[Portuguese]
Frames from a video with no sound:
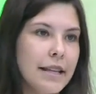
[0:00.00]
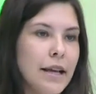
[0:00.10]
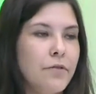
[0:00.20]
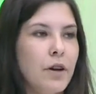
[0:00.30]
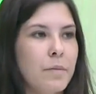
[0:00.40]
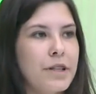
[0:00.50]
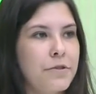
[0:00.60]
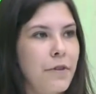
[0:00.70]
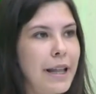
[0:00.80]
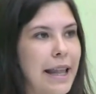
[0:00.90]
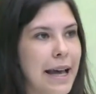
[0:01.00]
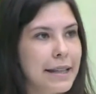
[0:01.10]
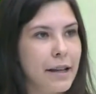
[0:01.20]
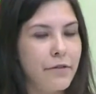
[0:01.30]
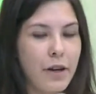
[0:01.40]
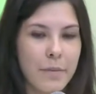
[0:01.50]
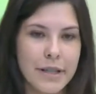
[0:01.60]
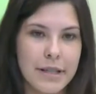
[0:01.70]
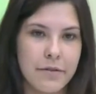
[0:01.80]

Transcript: na forma de falar, na forma de